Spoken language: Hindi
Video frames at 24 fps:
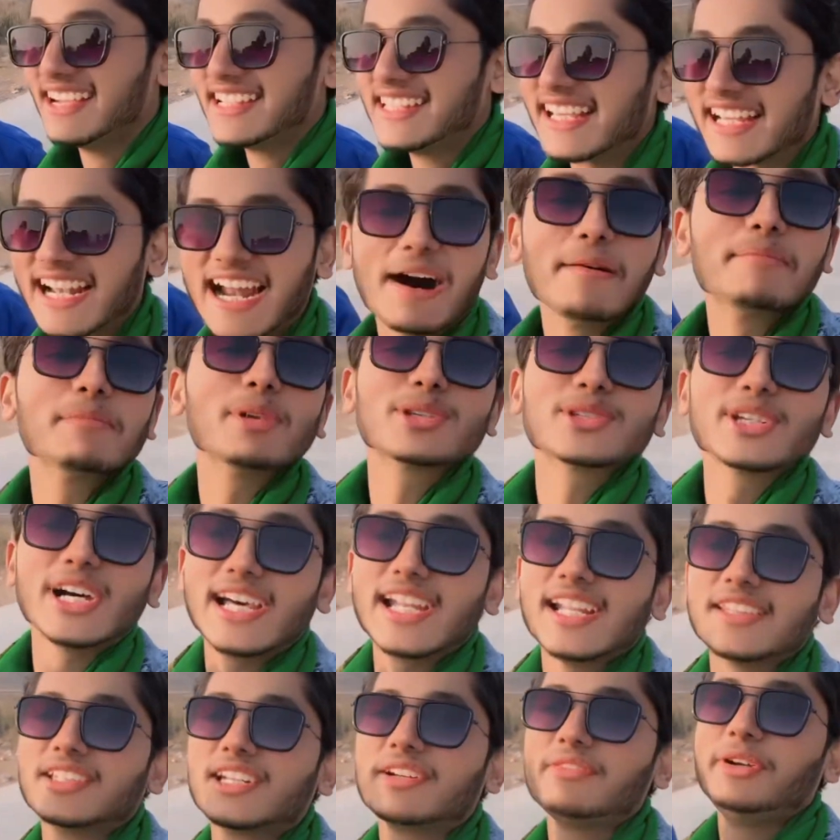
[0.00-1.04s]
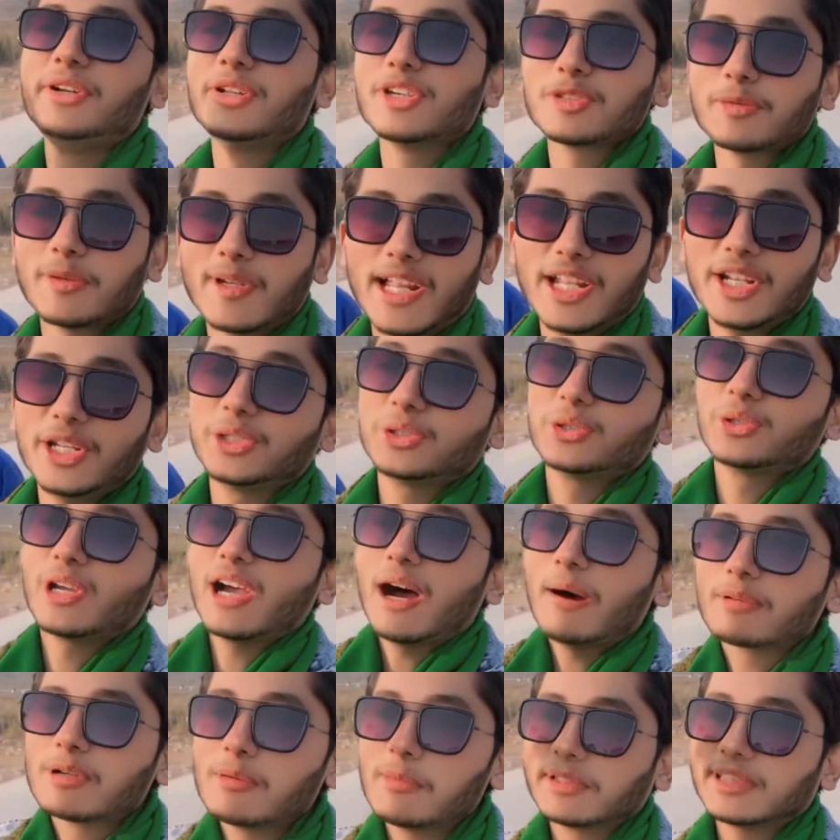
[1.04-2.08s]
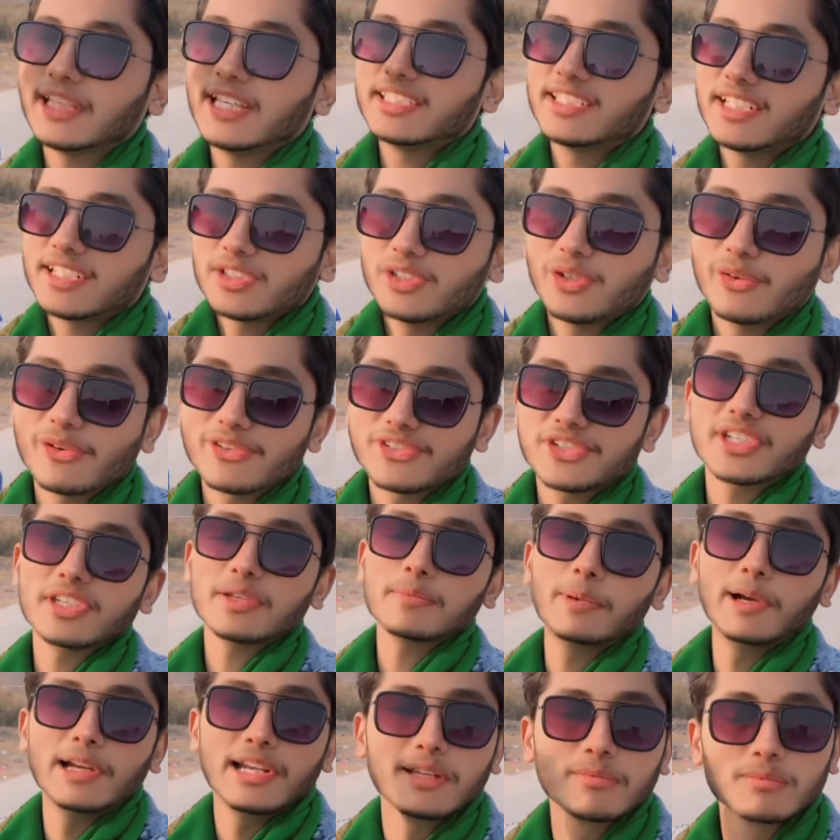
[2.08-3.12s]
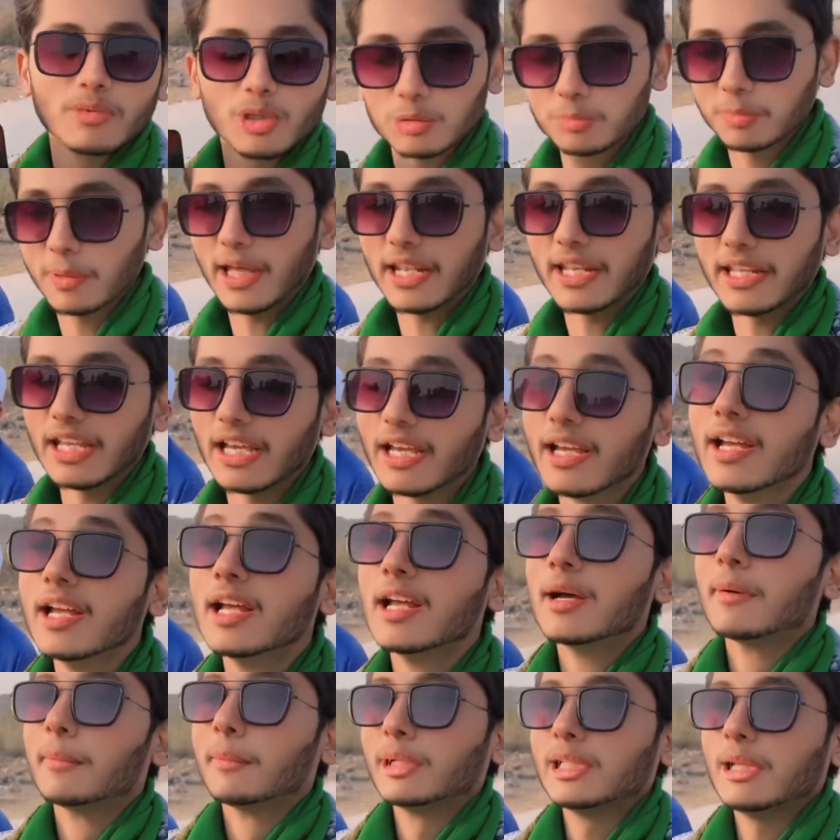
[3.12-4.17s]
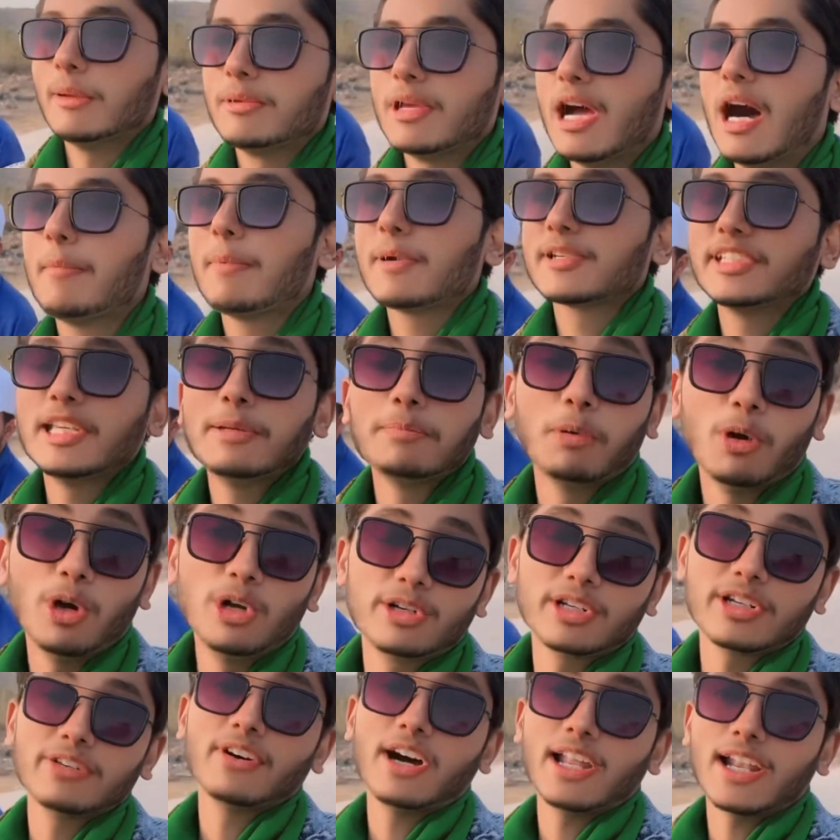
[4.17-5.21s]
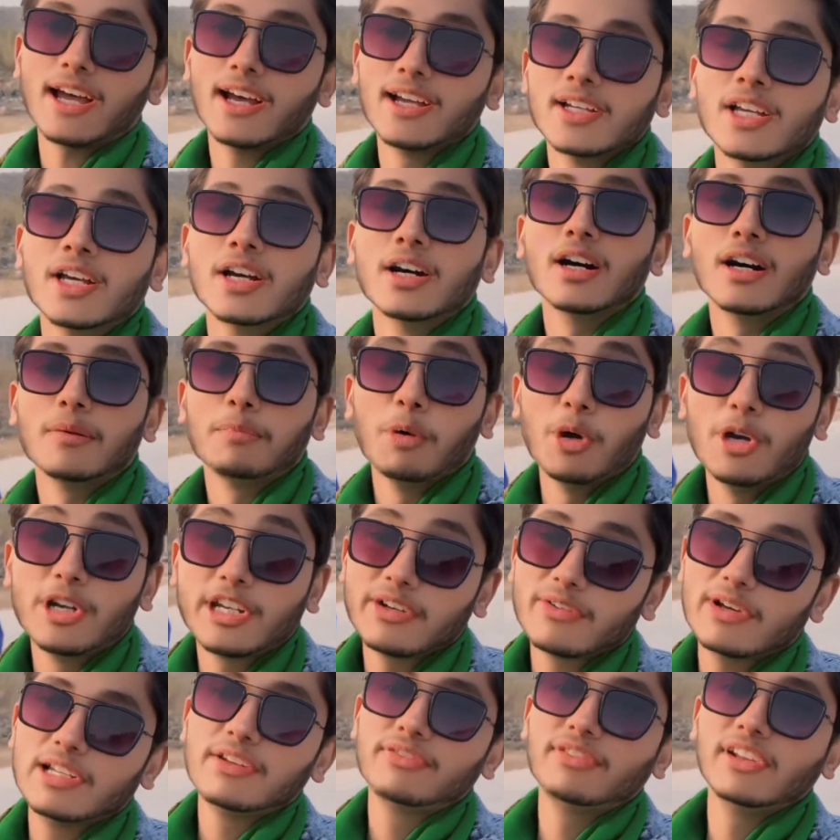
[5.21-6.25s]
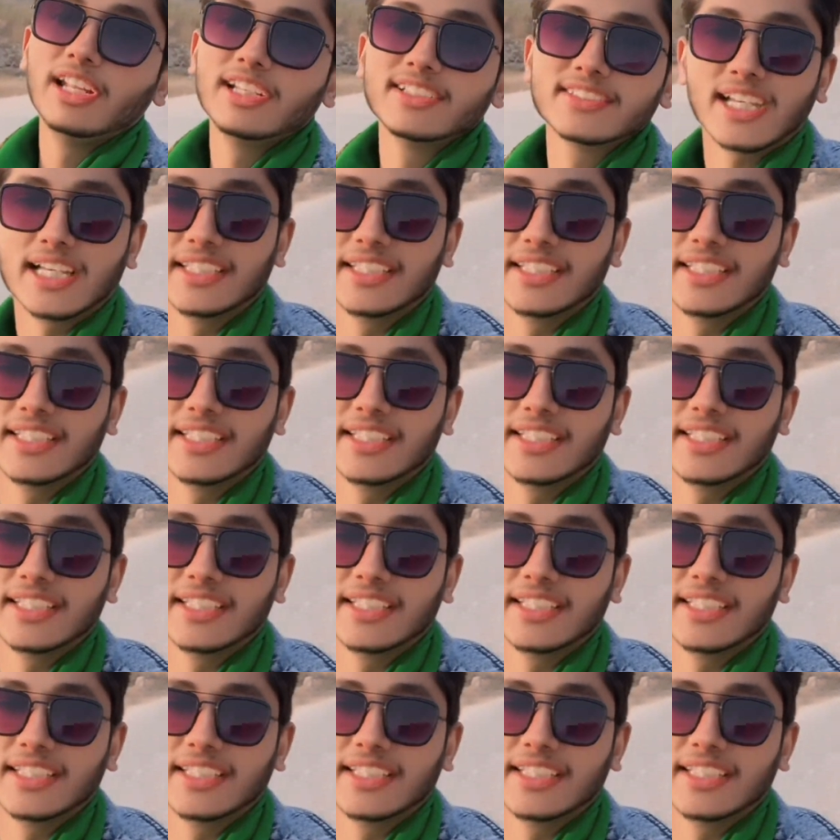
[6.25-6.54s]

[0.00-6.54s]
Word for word: यार हम लोग जा रहे हैं अंदर वीडियोस बनाने क्योंकि आपको पता है इधर यूनिवर्सिटी की बिल्डिंग बहुत प्यारी है मतलब यहाँ पर सही पोल्ट्री वाला पोल्ट्री वाली फीलिंग्स